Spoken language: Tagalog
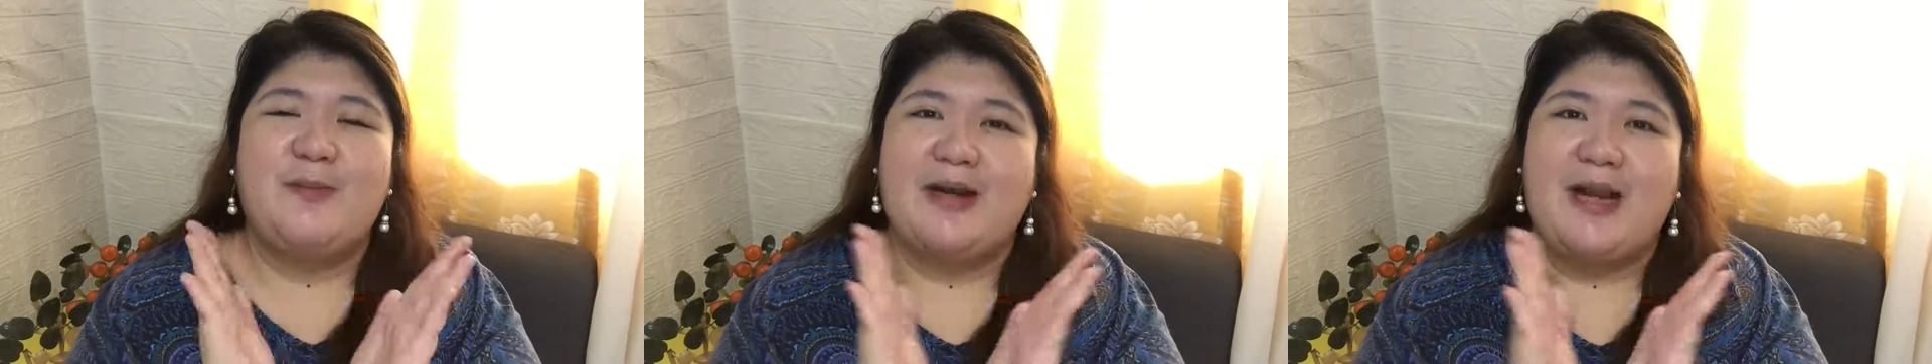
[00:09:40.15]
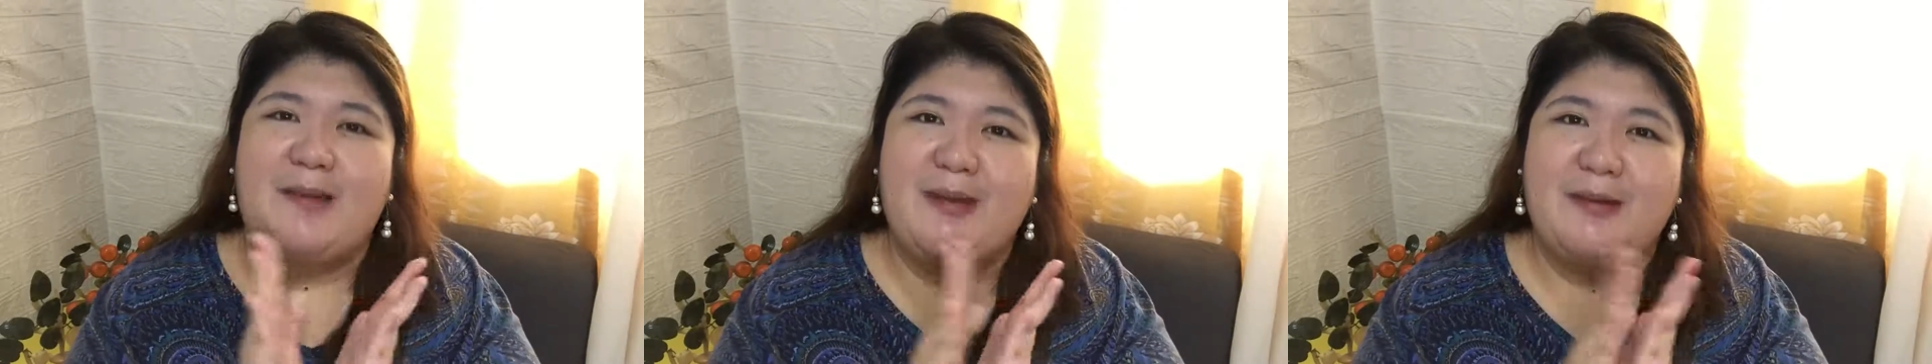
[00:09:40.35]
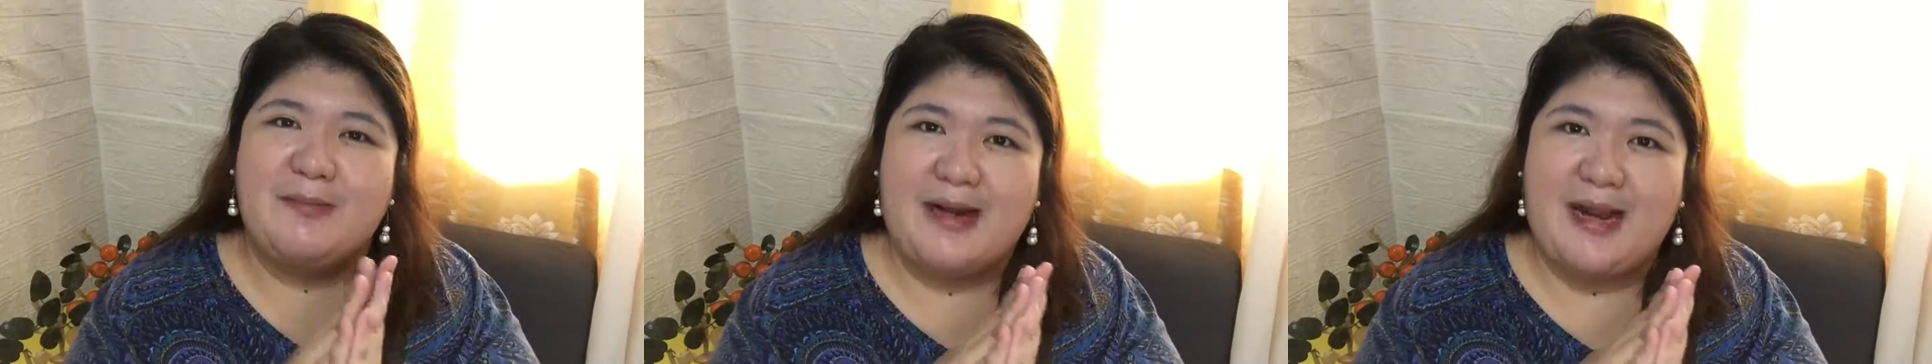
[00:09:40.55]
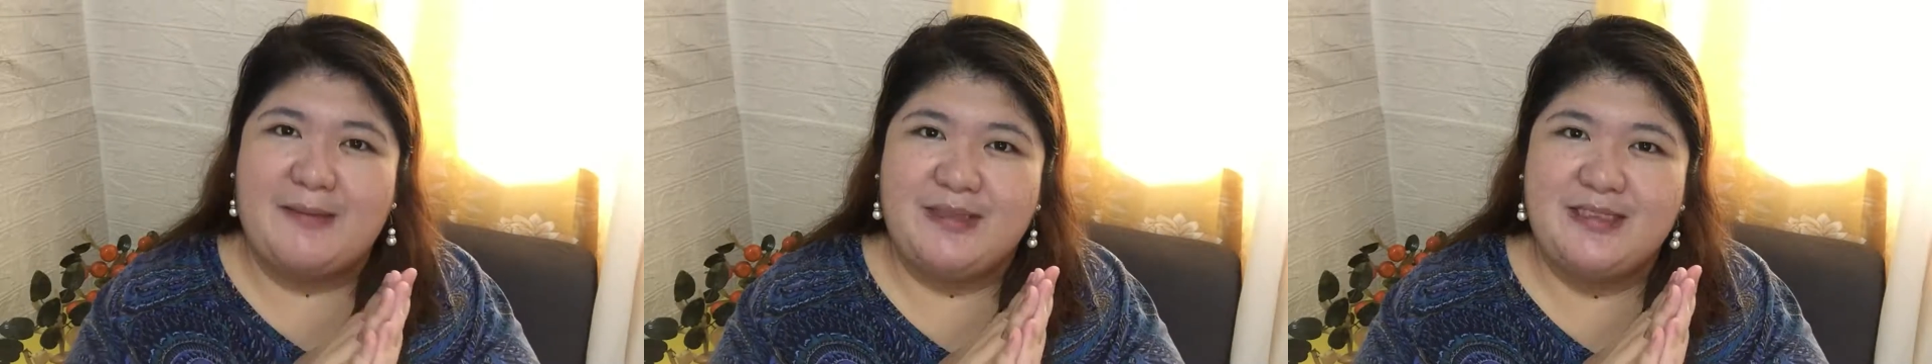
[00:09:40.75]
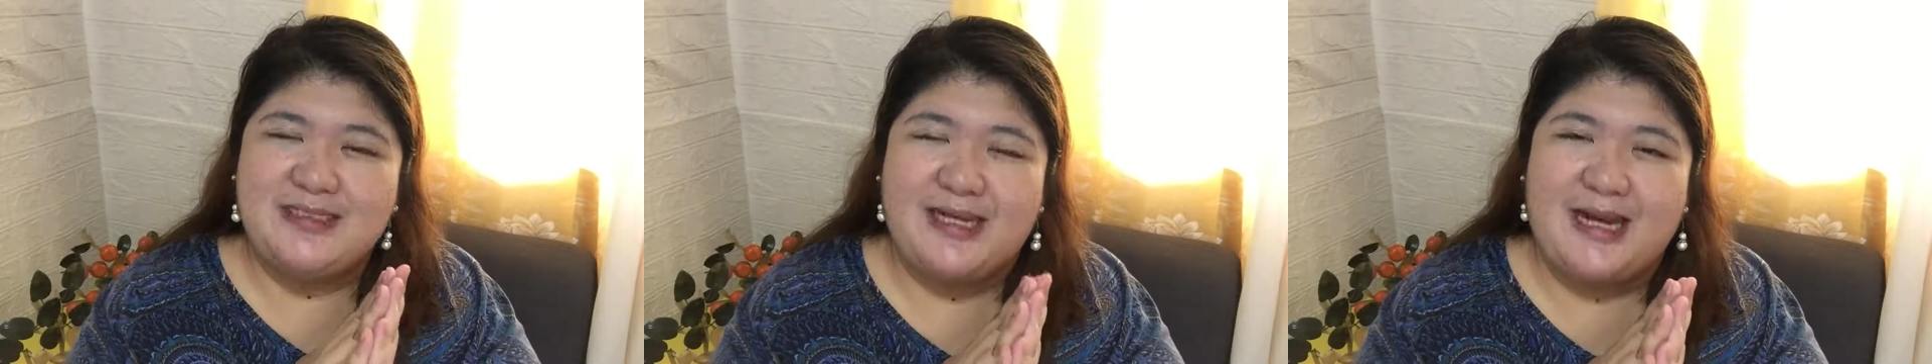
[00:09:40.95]
maraming
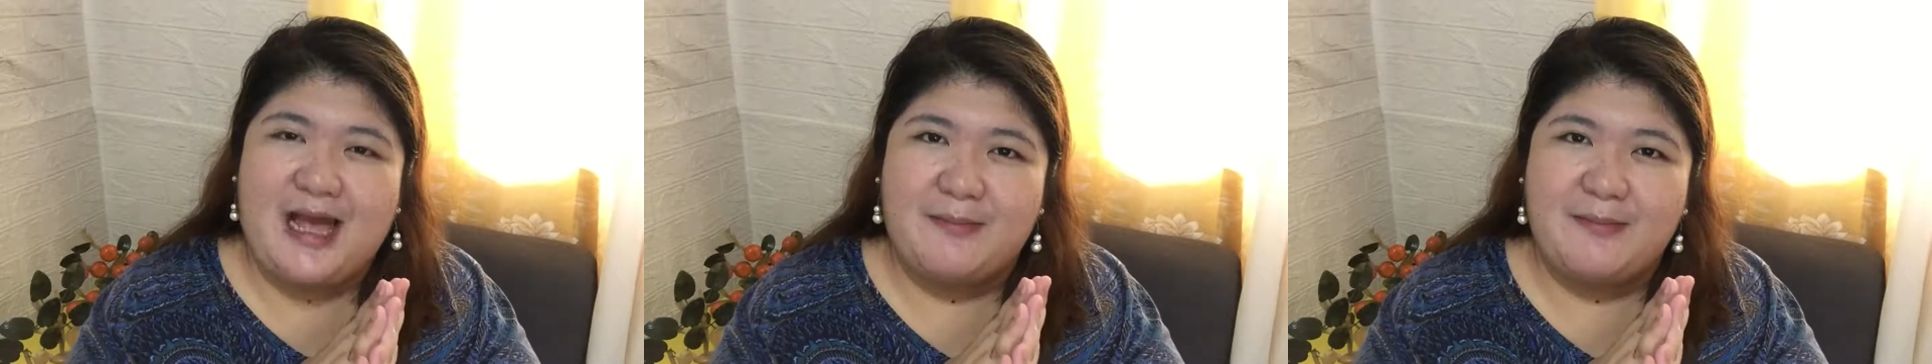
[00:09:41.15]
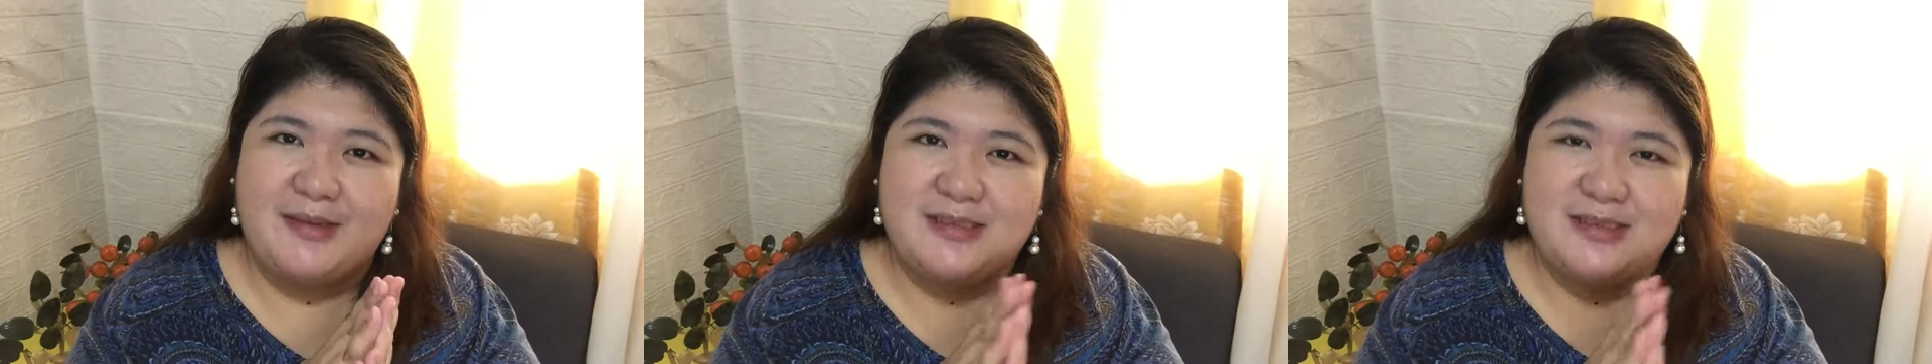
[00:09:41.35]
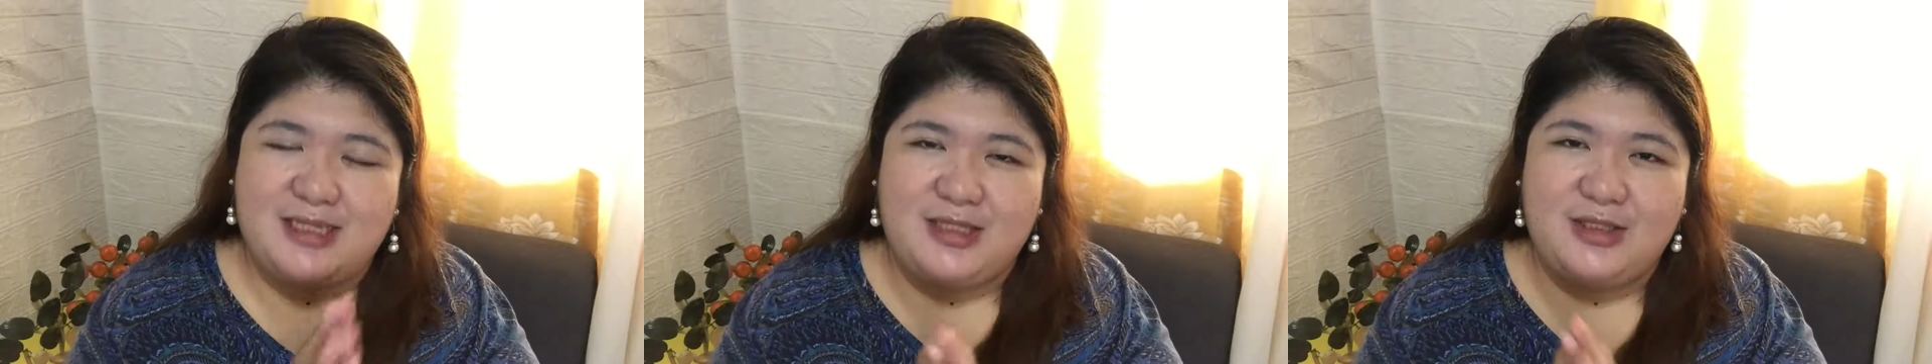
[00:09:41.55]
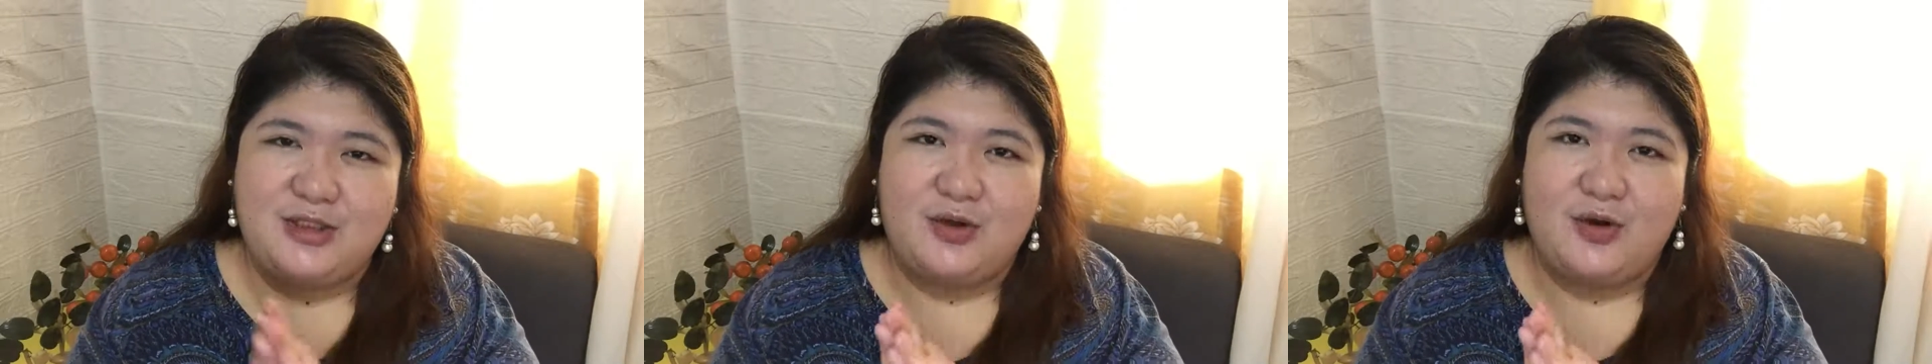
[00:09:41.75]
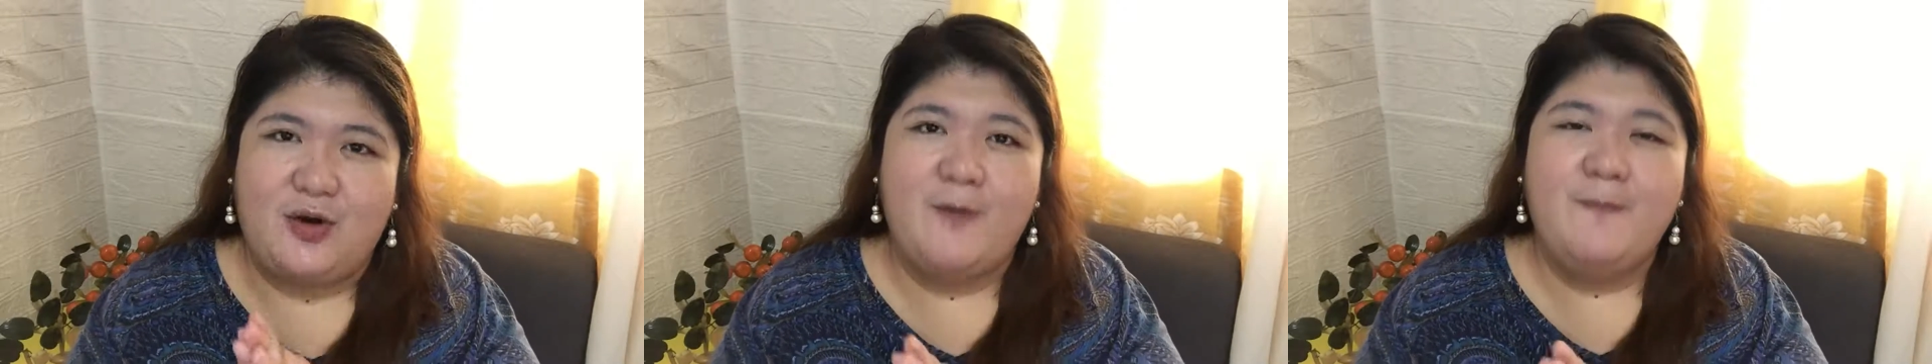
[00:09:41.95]
maraming salamat sa
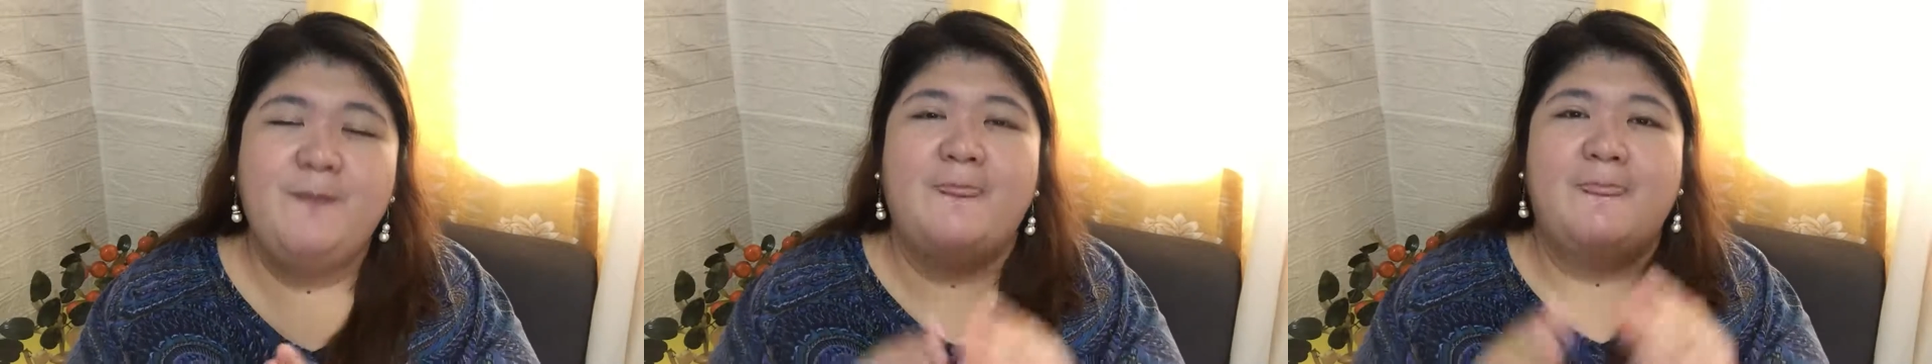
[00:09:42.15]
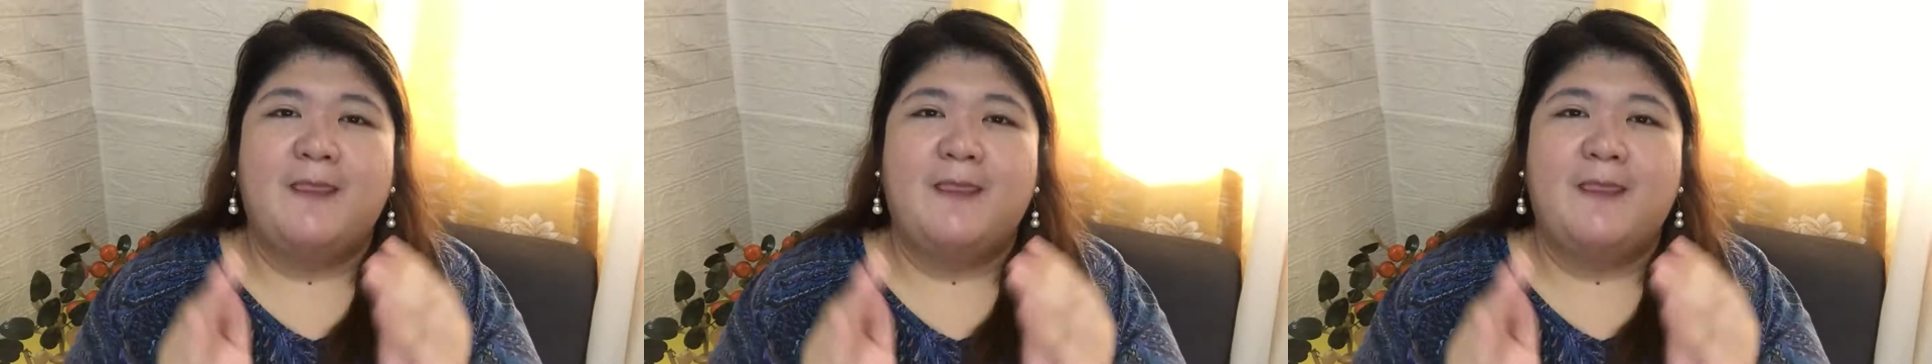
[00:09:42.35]
inyo.